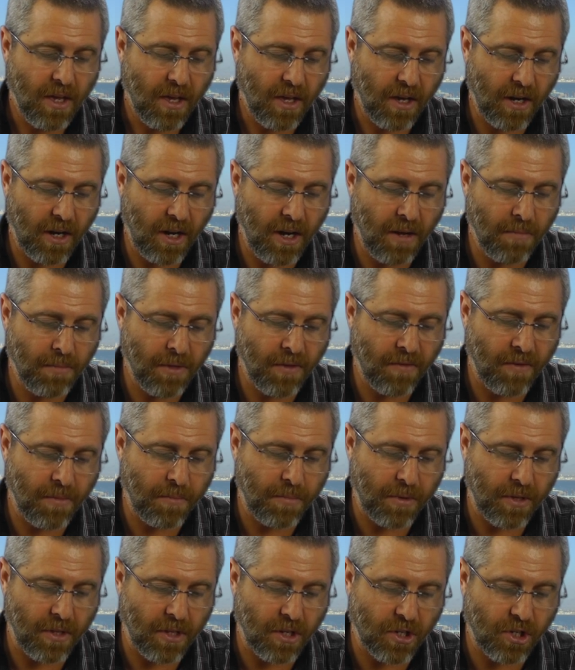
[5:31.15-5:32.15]
и хлебного
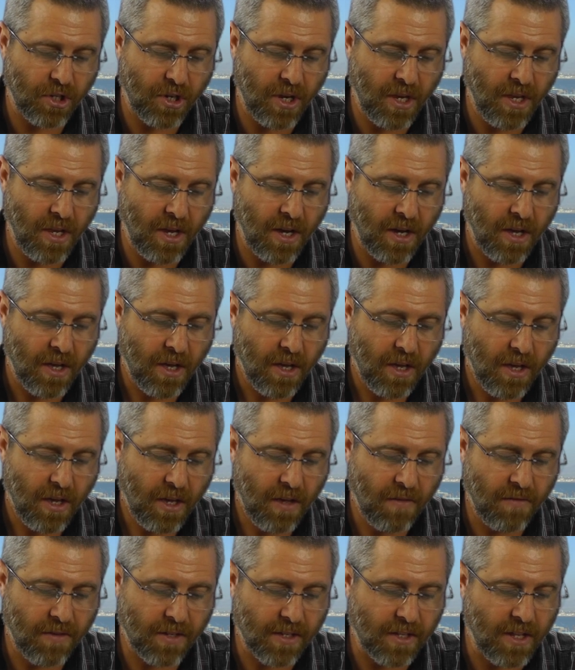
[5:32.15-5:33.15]
приношения
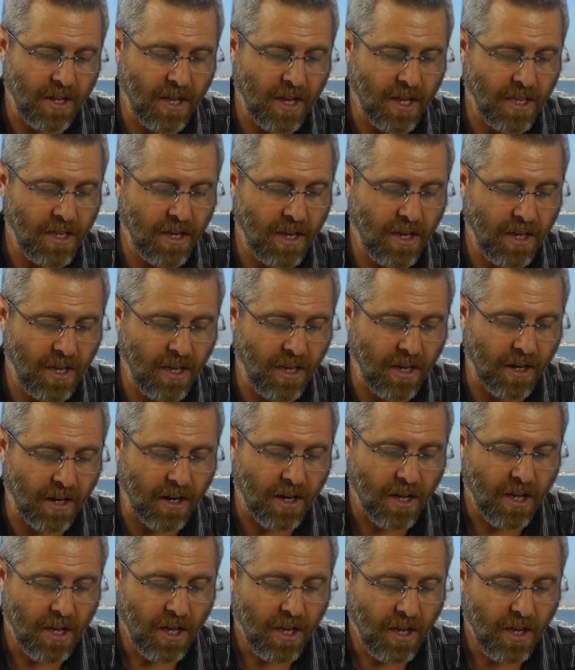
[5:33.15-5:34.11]
и возлияния их.